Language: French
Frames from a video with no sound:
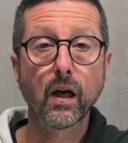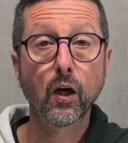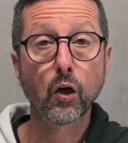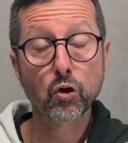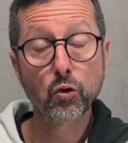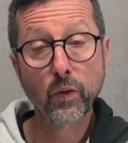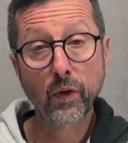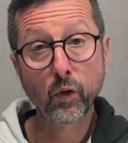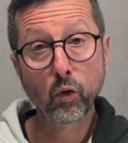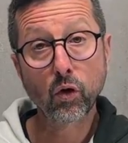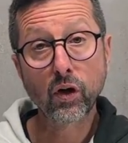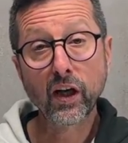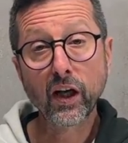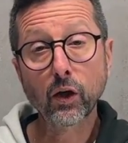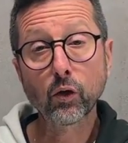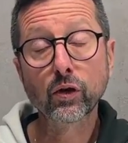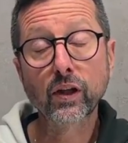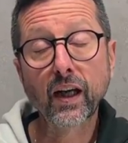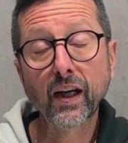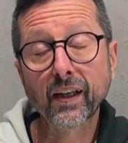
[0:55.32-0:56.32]
Alors soyons
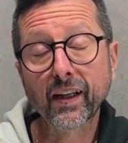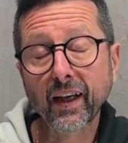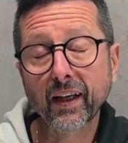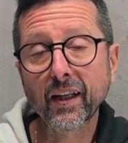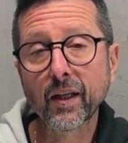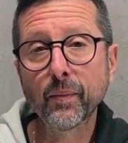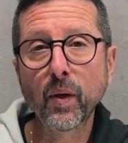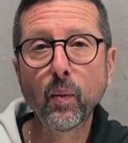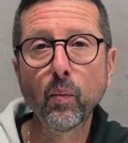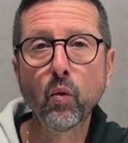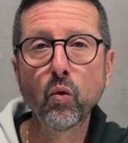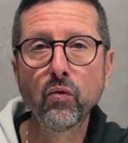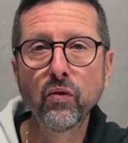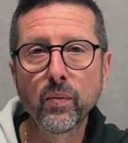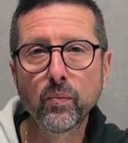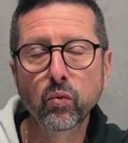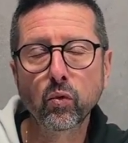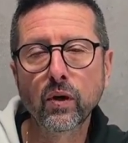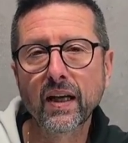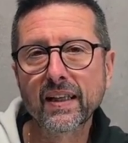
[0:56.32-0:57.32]
clairs, le calcaire n'est pas
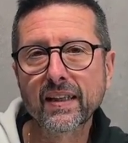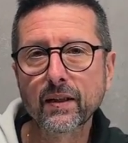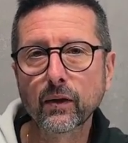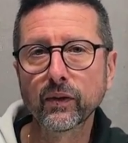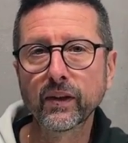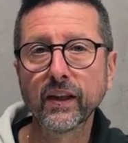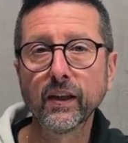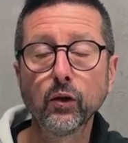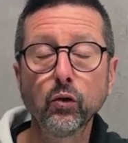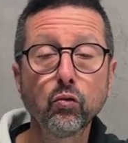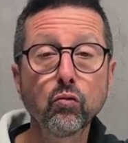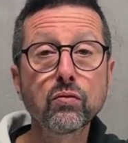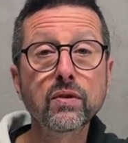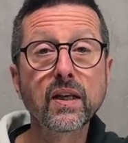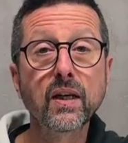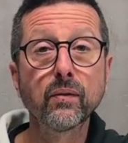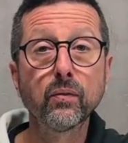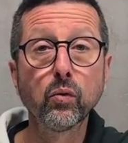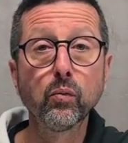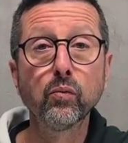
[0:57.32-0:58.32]
mauvais pour la santé.
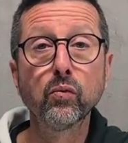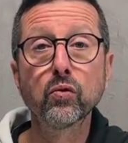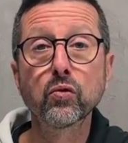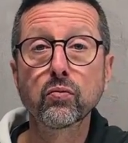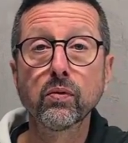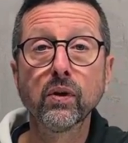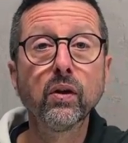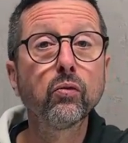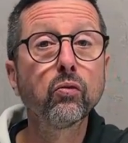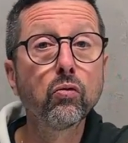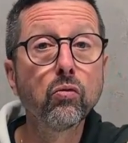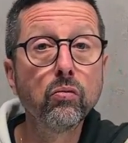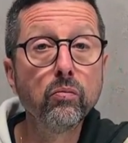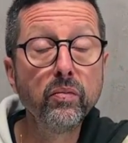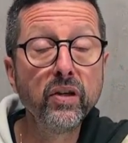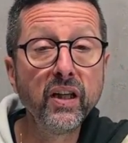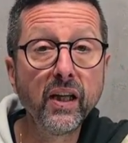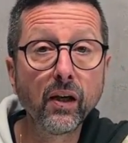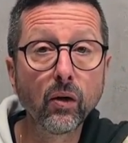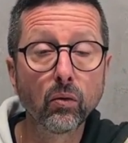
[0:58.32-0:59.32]
Nous avons besoin de
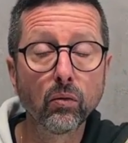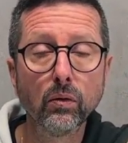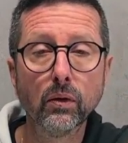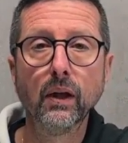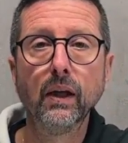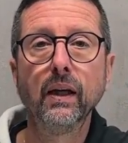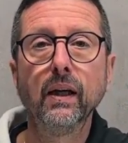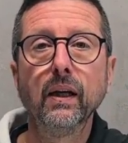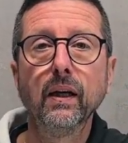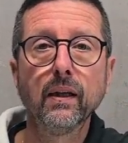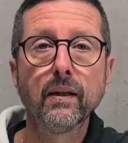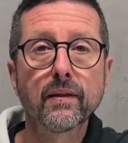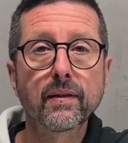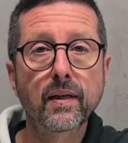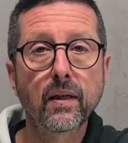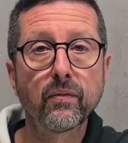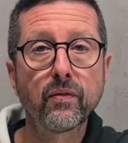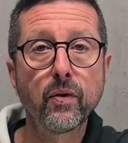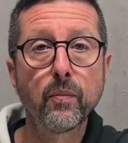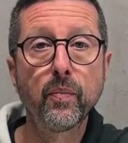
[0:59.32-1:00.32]
minéraux.
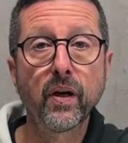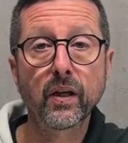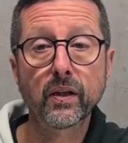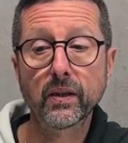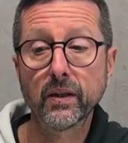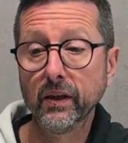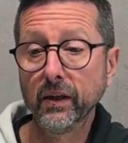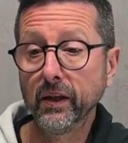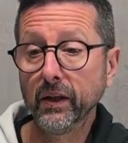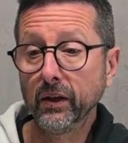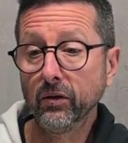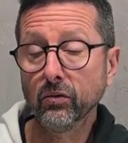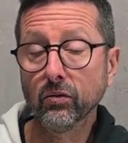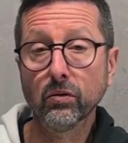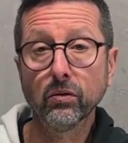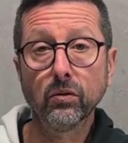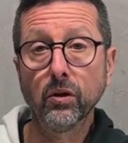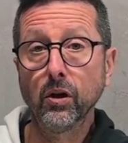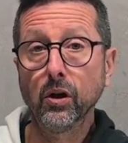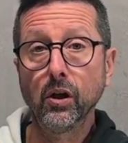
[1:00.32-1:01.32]
Ça fait partie
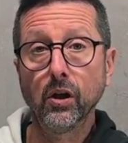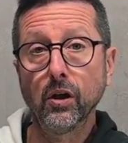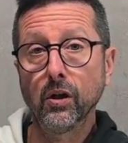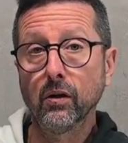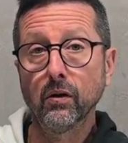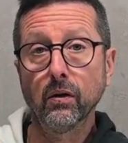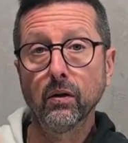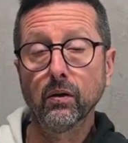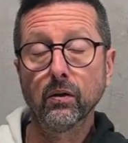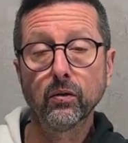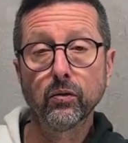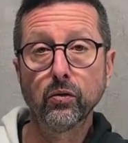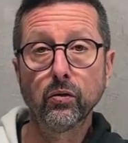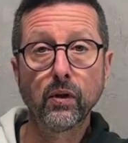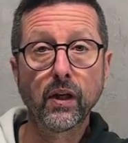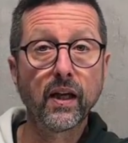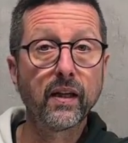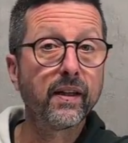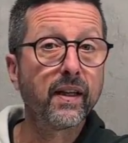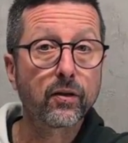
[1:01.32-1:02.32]
euh, euh,
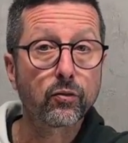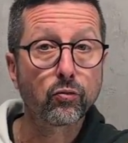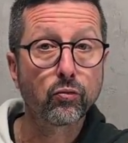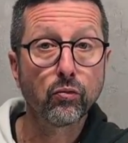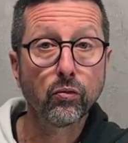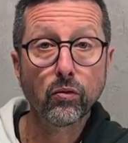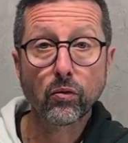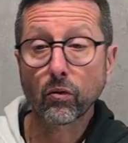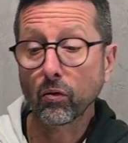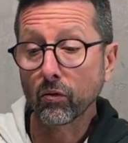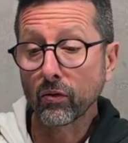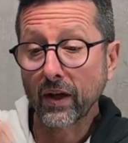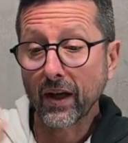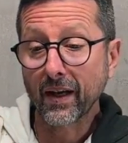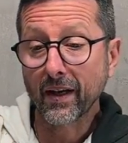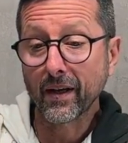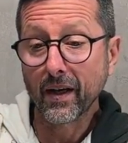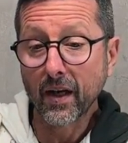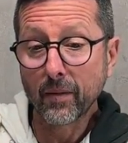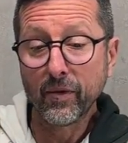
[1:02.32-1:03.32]
de la nature. On
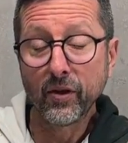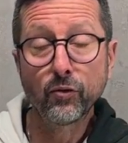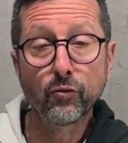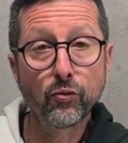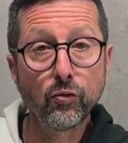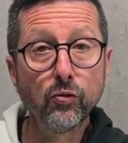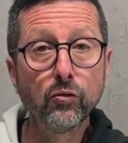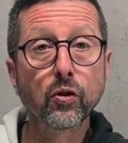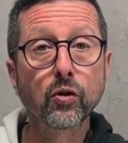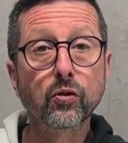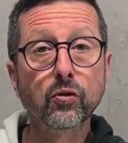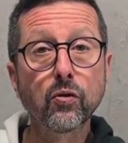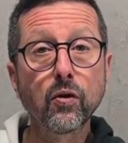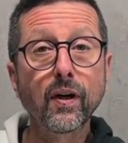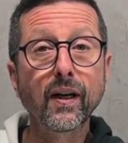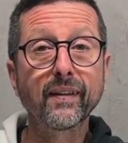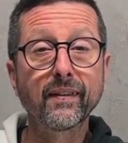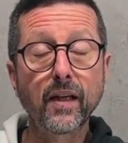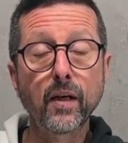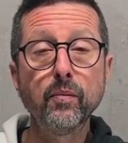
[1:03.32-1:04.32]
a l'habitude, notre
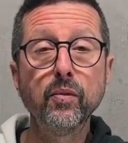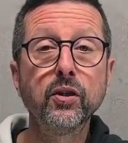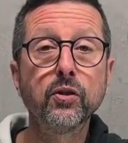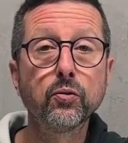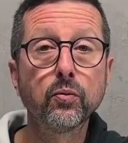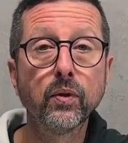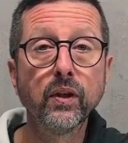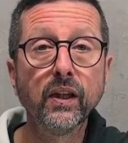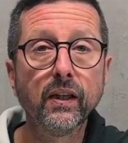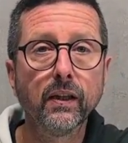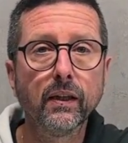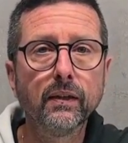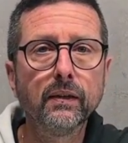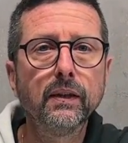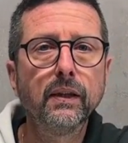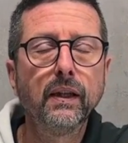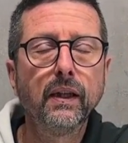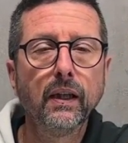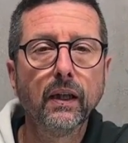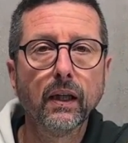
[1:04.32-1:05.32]
corps est habitué
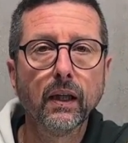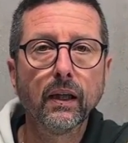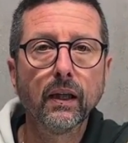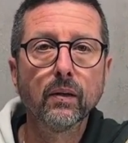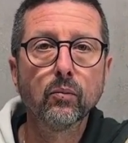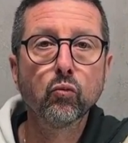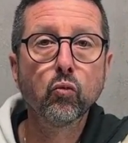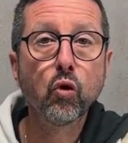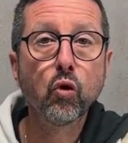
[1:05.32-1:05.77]
hein, à